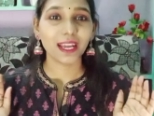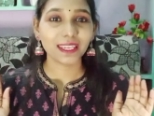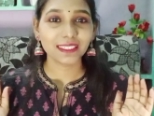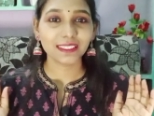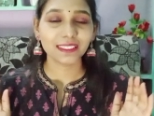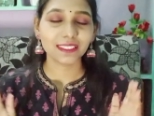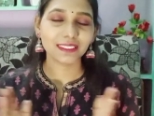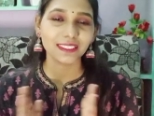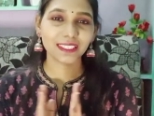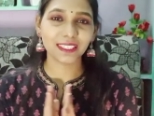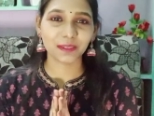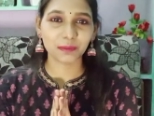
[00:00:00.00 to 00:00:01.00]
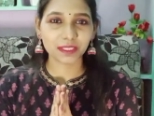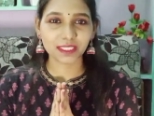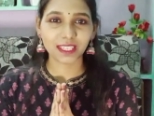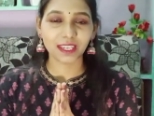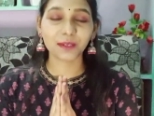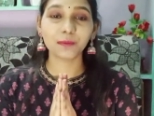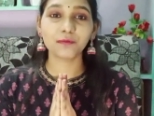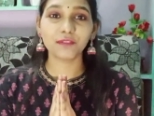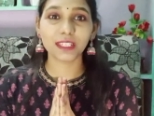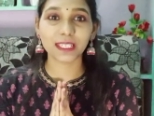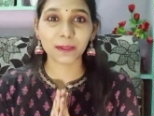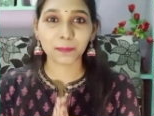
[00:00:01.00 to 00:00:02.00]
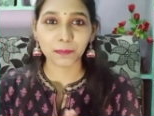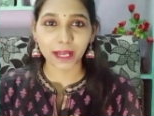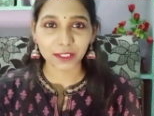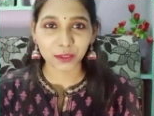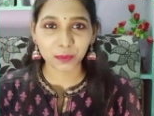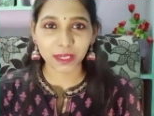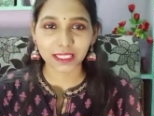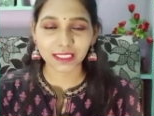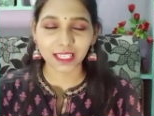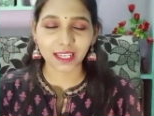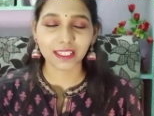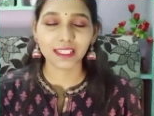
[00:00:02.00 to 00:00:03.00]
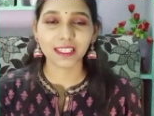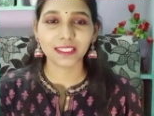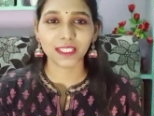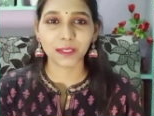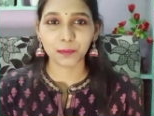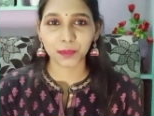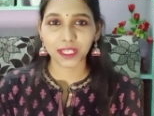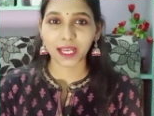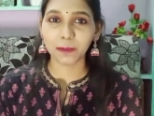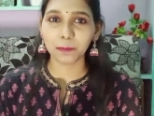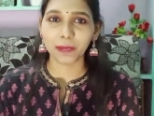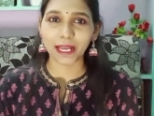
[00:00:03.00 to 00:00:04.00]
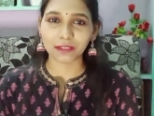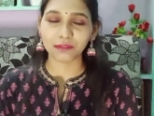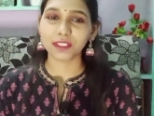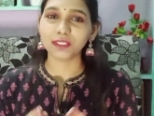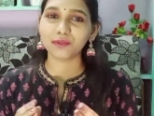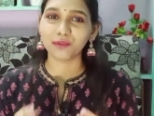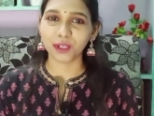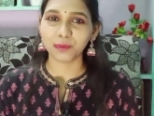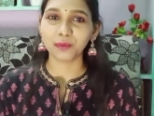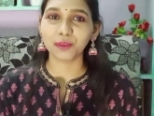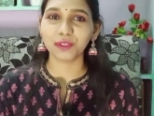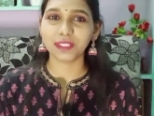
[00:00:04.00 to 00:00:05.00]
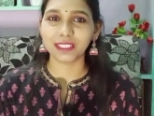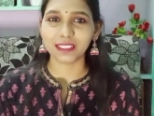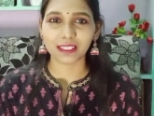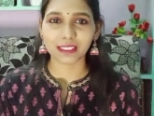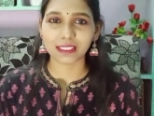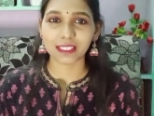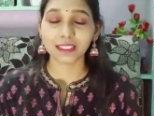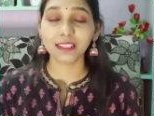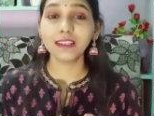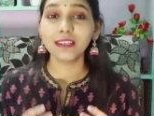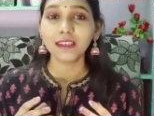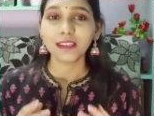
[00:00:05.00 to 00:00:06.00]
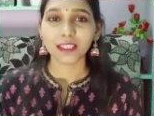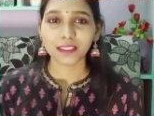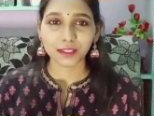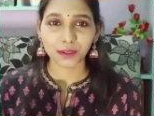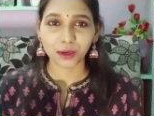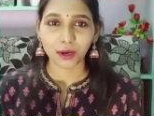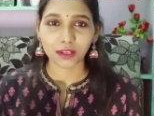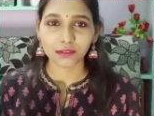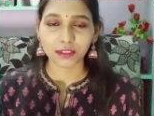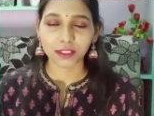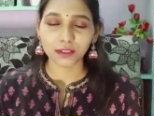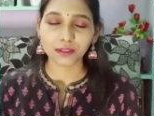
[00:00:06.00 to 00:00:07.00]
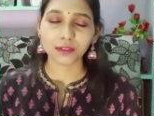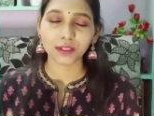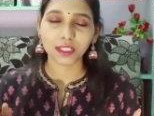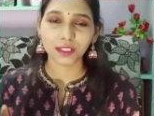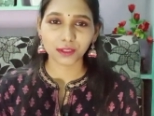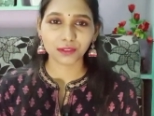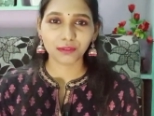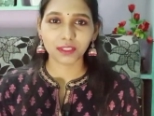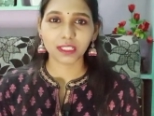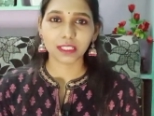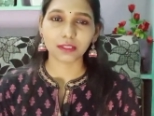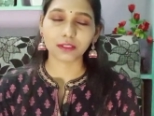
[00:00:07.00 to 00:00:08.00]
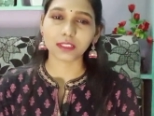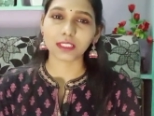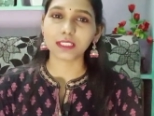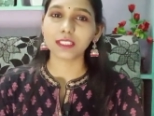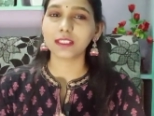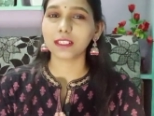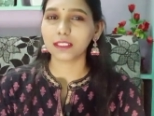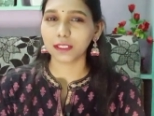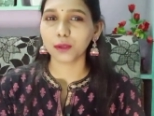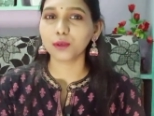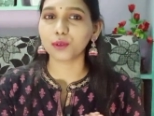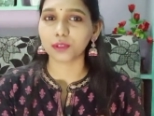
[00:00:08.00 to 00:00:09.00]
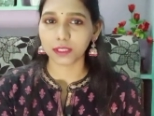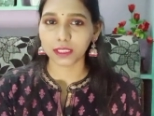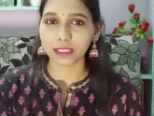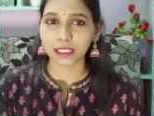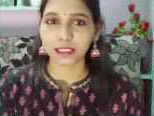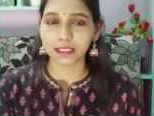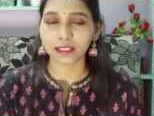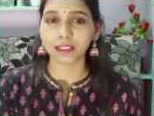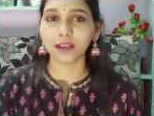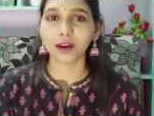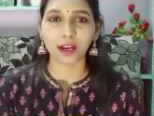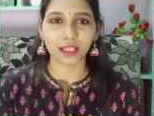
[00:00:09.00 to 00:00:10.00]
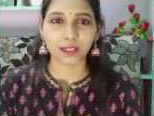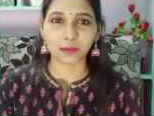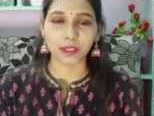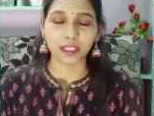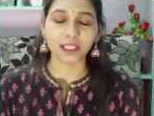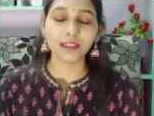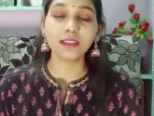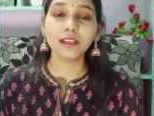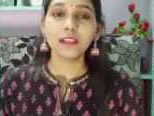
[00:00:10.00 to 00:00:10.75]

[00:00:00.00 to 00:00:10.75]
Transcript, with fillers: హాయ్ అండి అందరికీ నమస్కారం వెల్కమ్ బ్యాక్ టు మై ఛానల్ అండ్ నేను ప్రియా బ్యాక్ విత్ వన్ మోర్ ఇంట్రెస్టింగ్ అజియో హాల్ వీడియో సో ఈ రోజు వీడియో అయితే వచ్చేసి అజియో కుర్తీ సెట్స్ హాల్ అనమాట